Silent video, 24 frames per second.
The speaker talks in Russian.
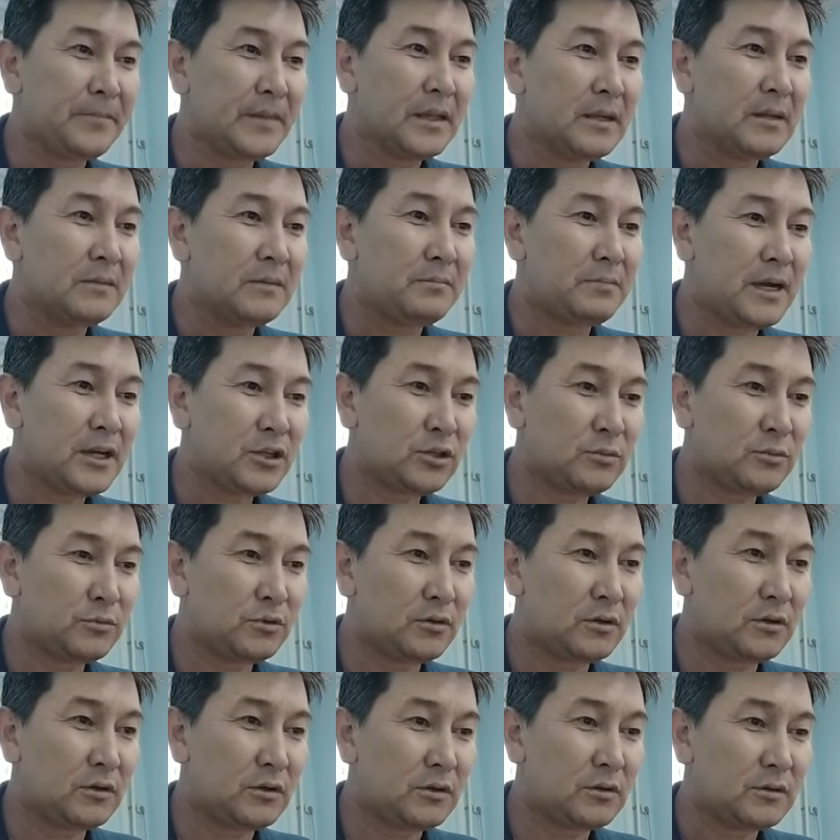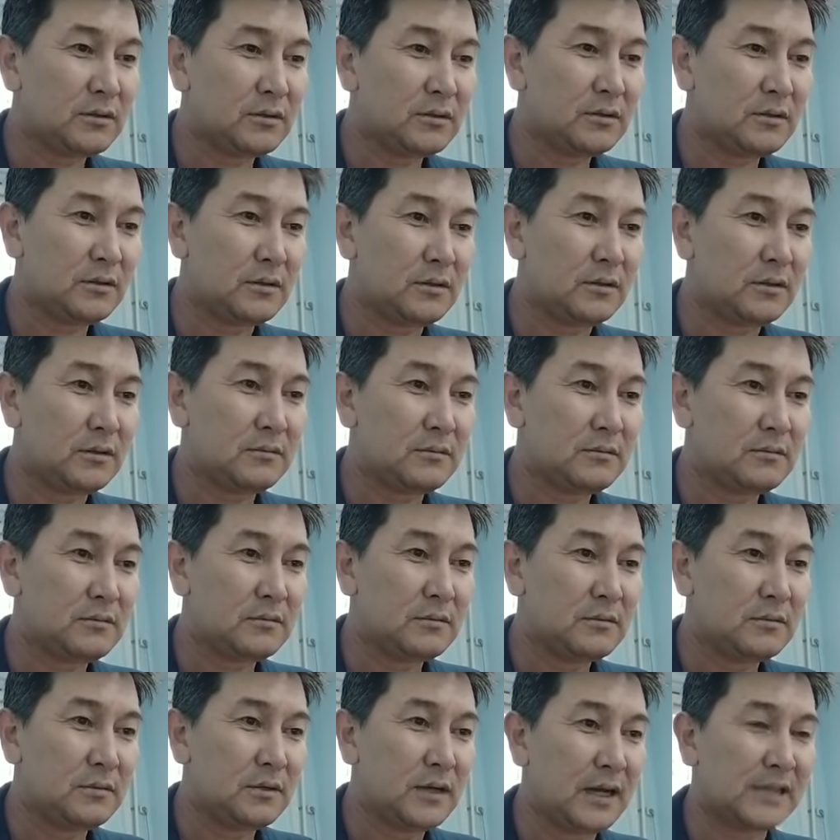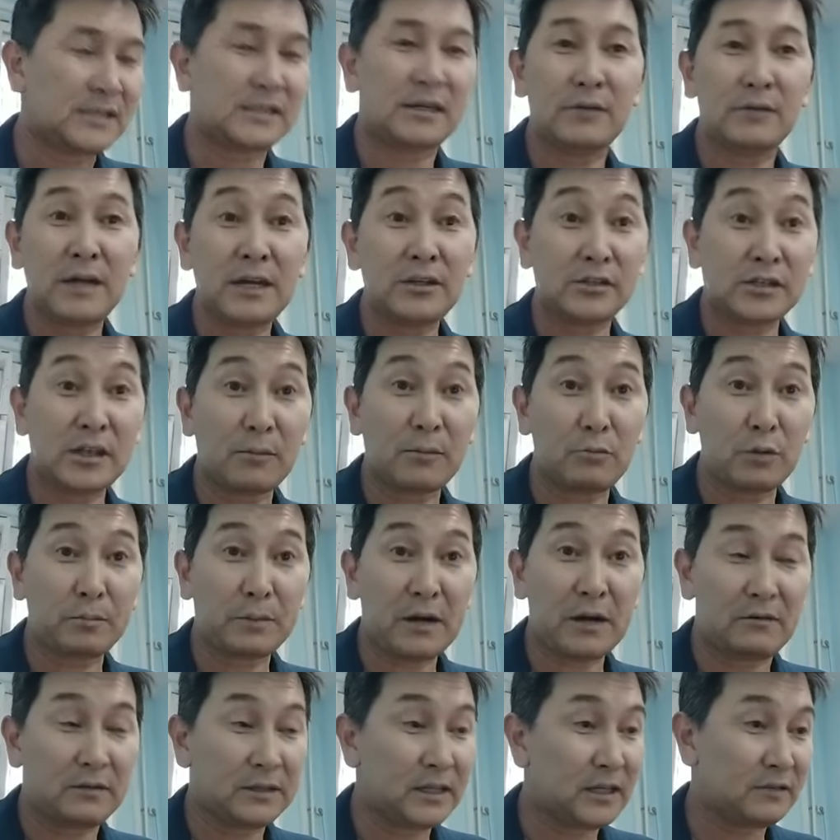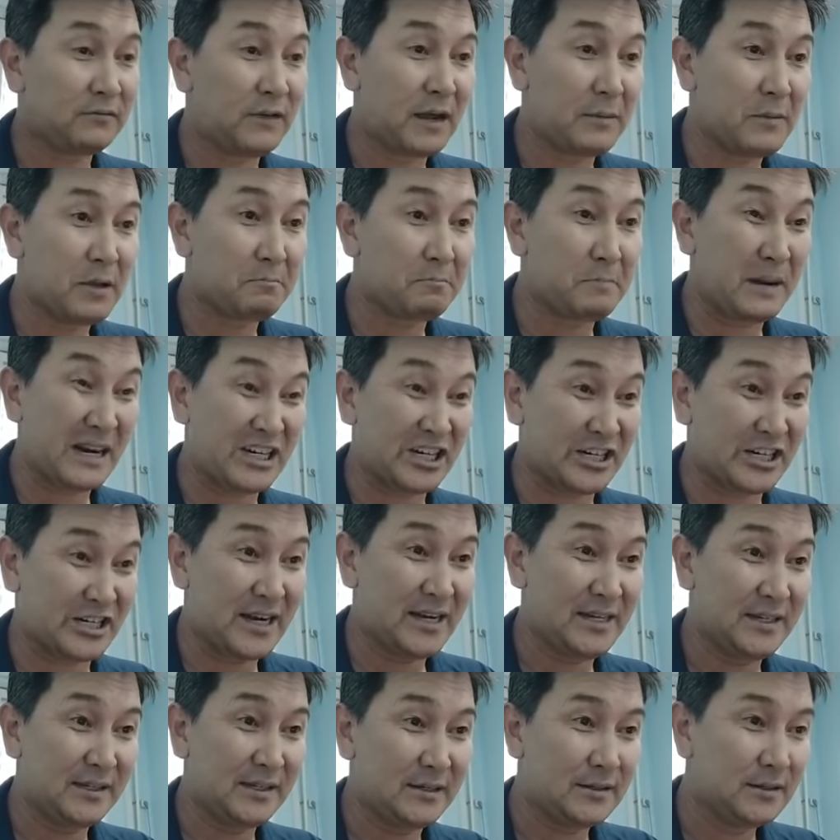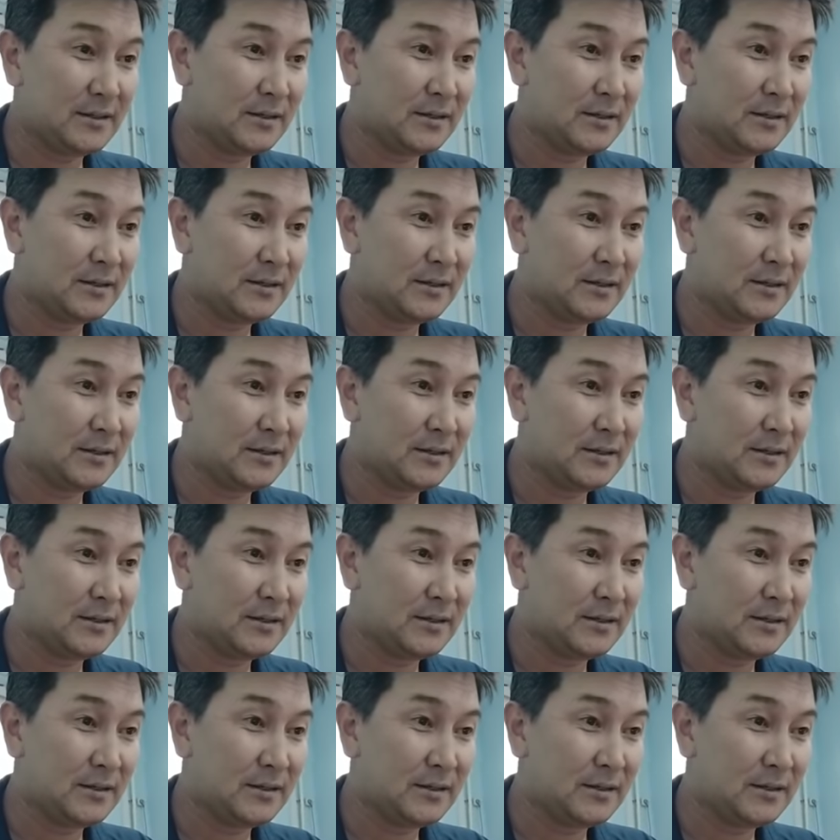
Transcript: Поэтому э, оставляю за собой право над вами поржать.